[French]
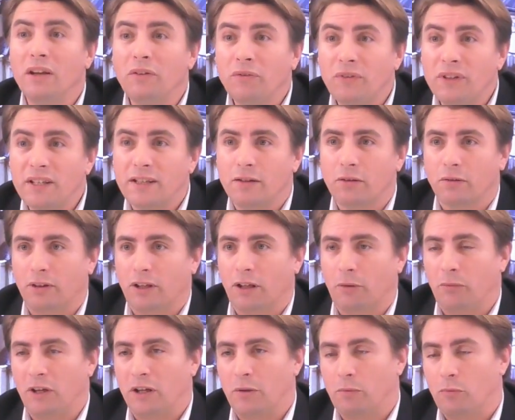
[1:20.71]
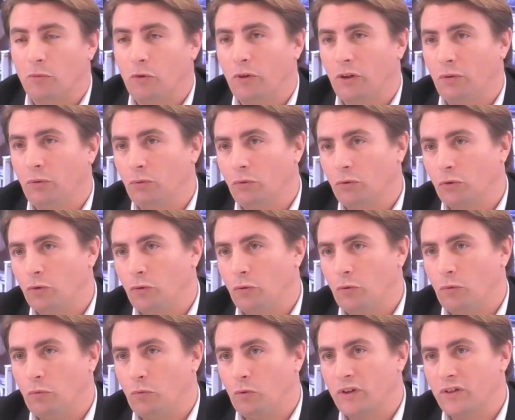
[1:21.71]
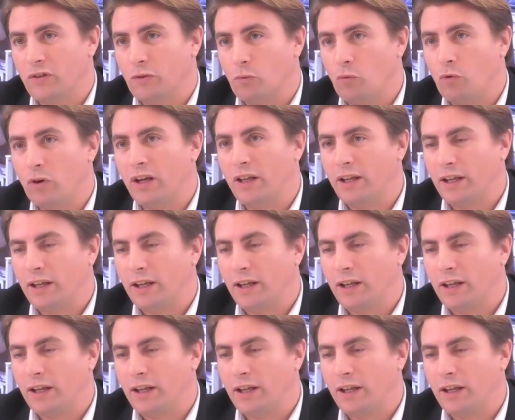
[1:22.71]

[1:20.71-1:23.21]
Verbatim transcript: efficients thermiquement et donc de moins en moins